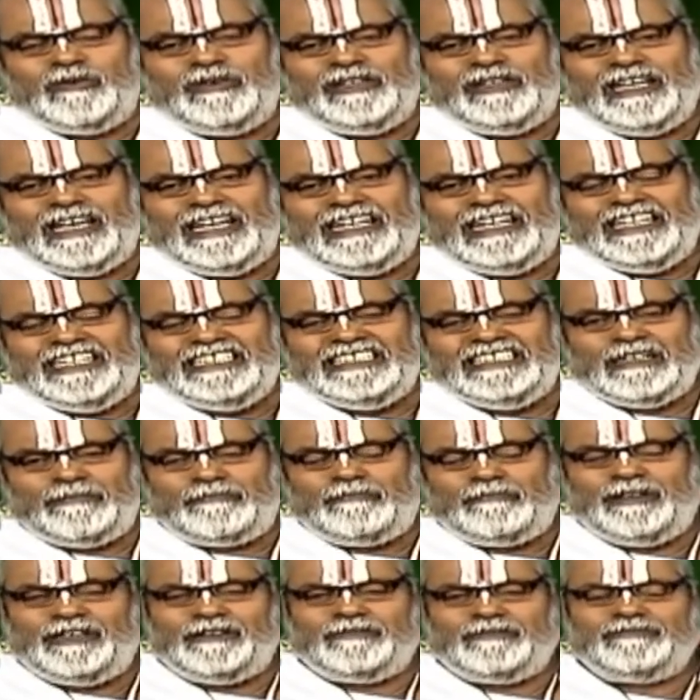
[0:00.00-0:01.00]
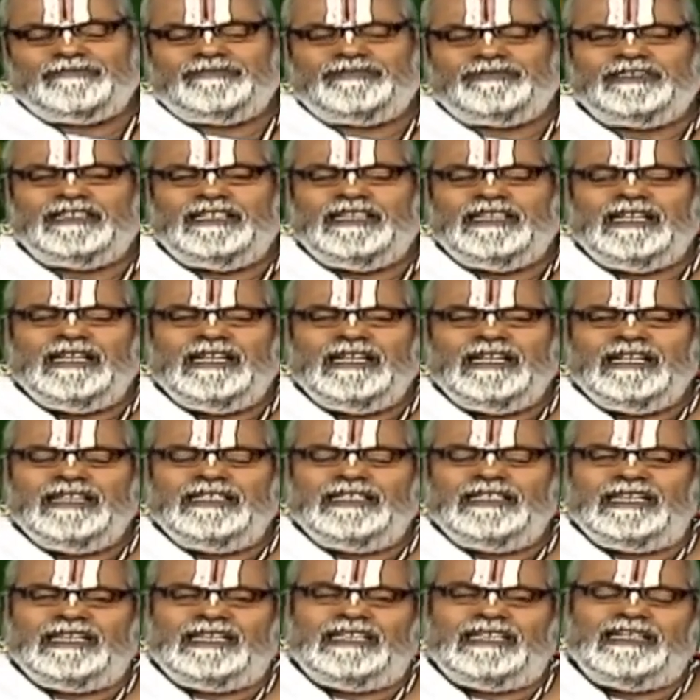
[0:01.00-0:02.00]
ఉండాలి అని చెప్పి
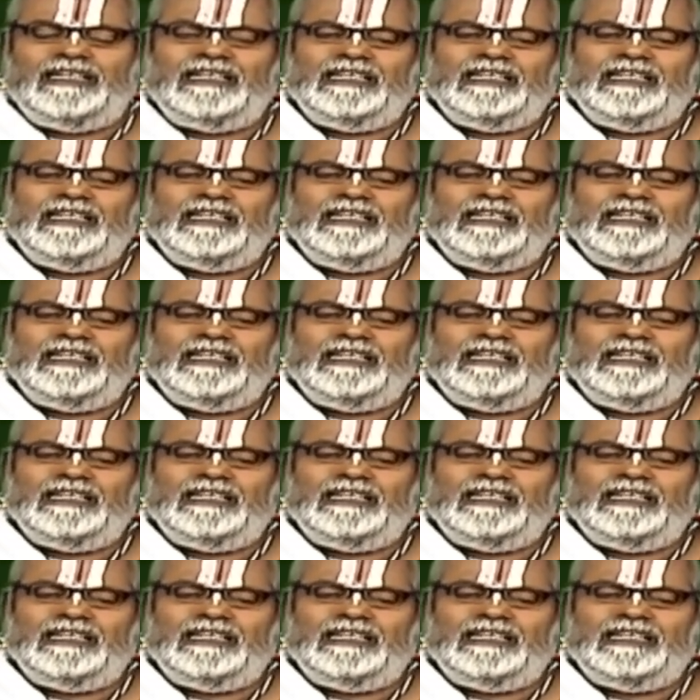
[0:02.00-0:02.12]
ఇది